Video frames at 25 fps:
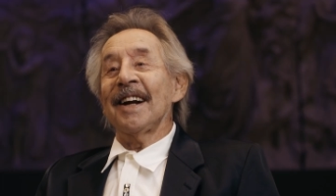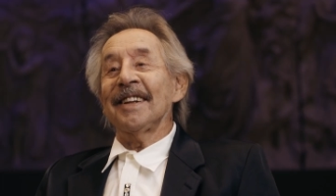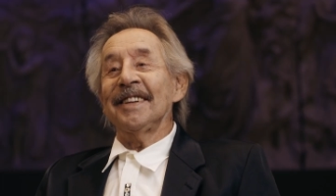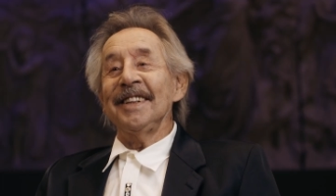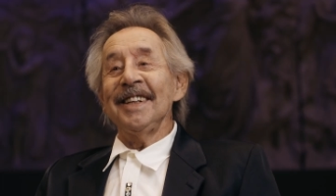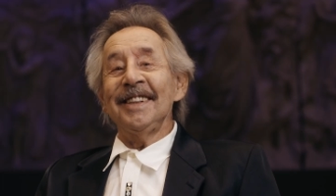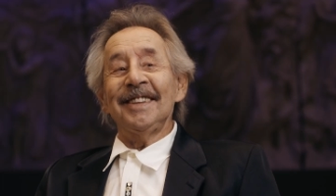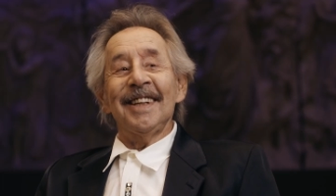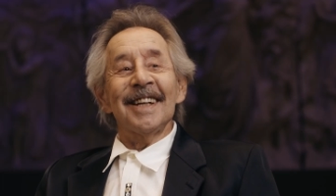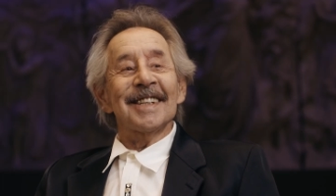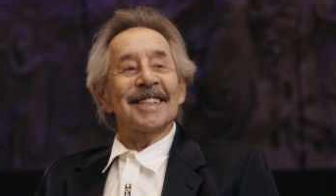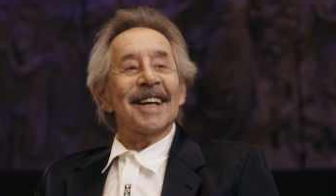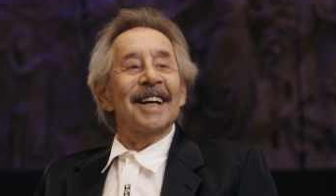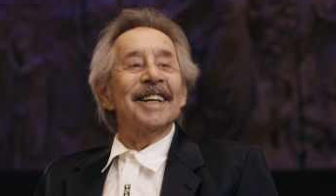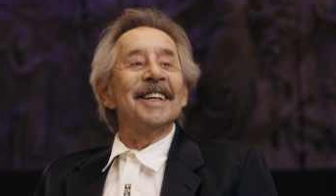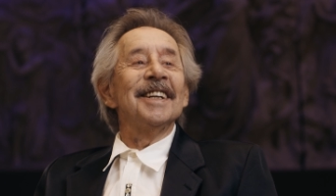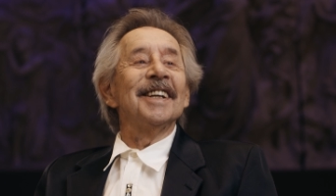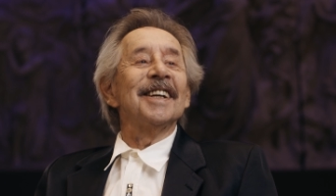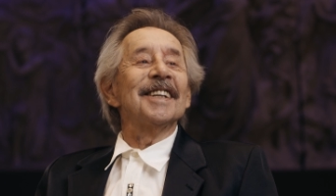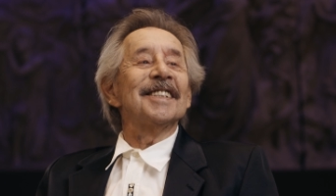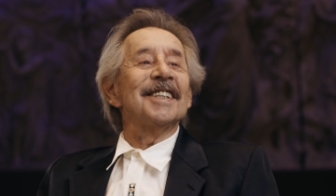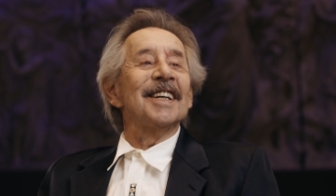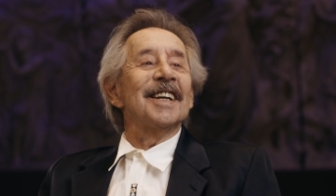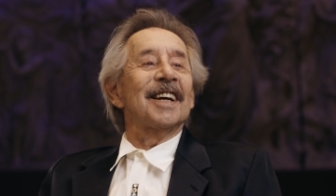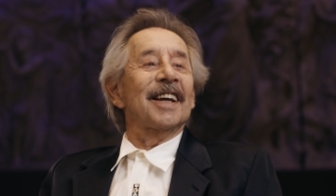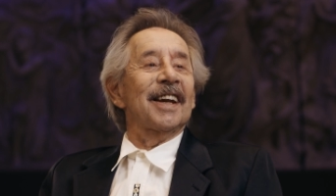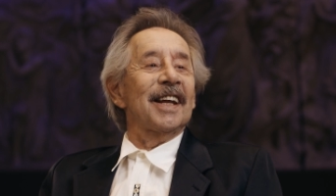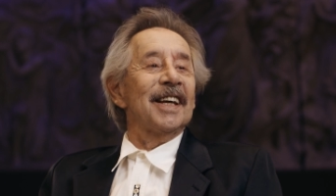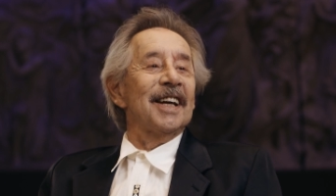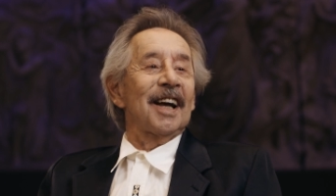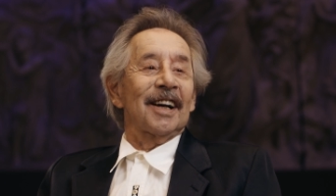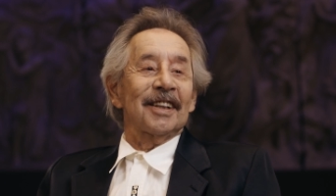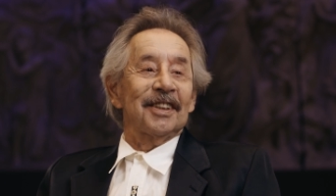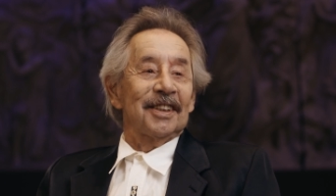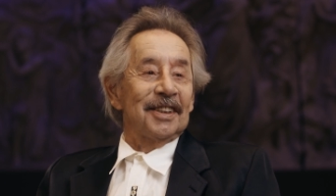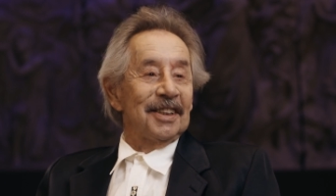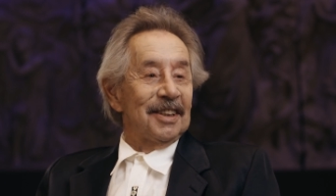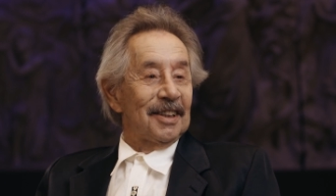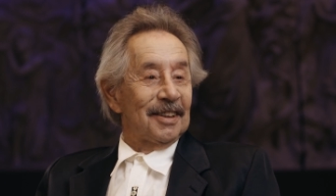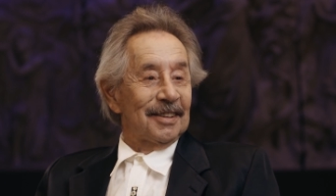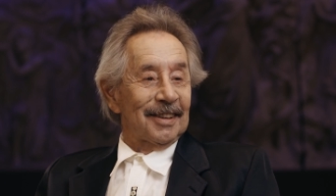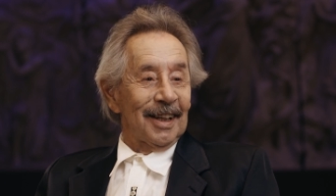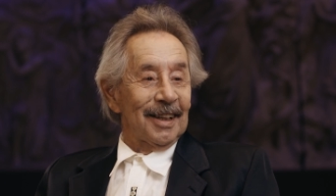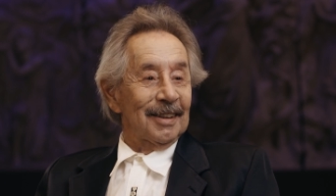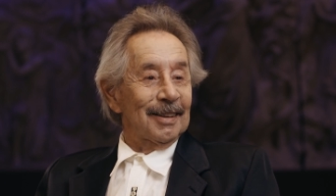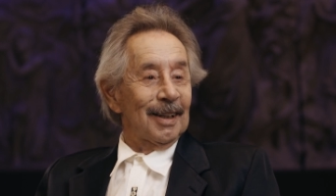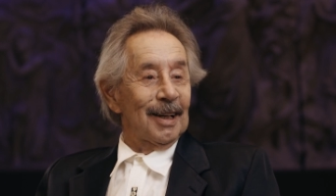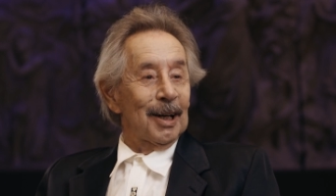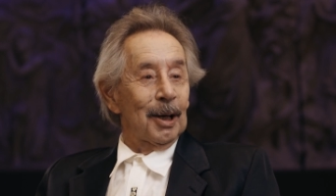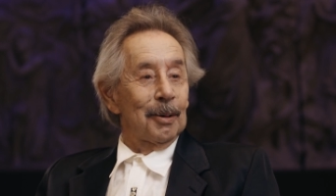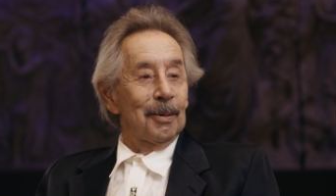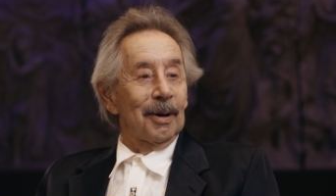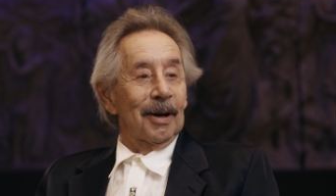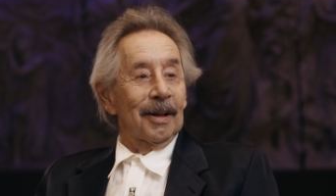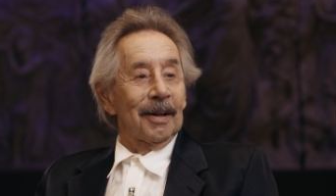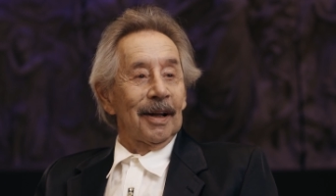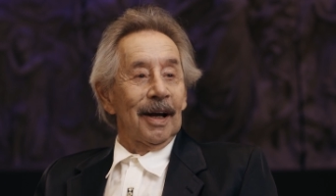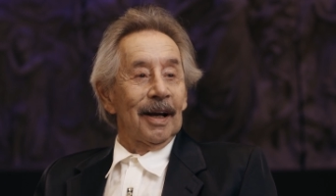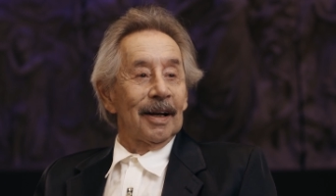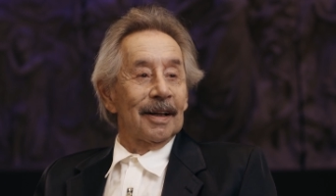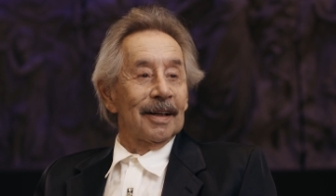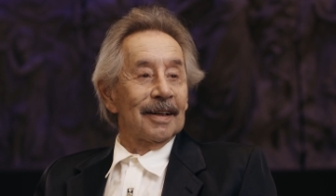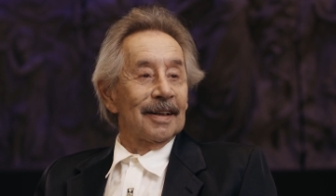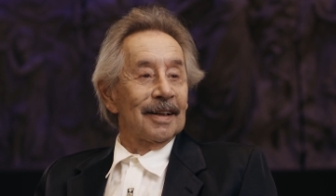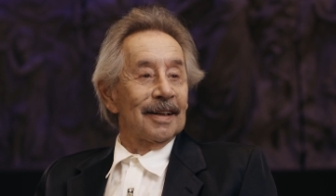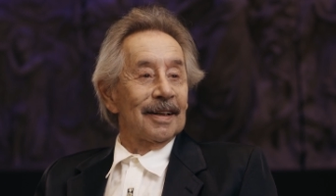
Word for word: artista es alguien que se cree artista, esta es la verdad.